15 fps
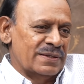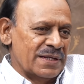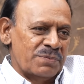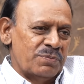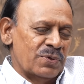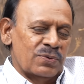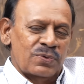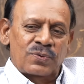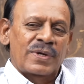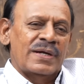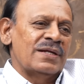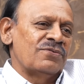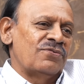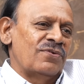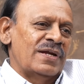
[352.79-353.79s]
திருப்பி
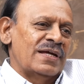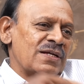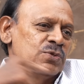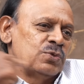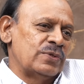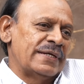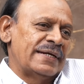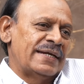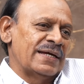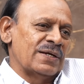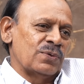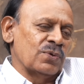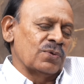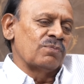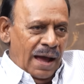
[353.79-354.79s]
விட்டுருவார் அது ஃபுல்லாக சுற்றிக்கிட்டே
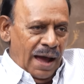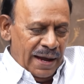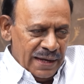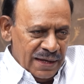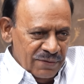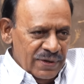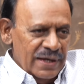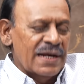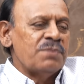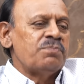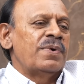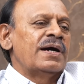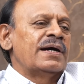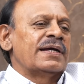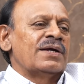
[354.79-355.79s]
இருக்கும் அங்கே வேலை
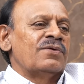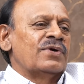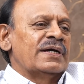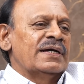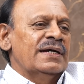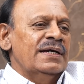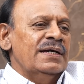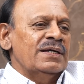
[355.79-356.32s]
பார்க்குறவங்க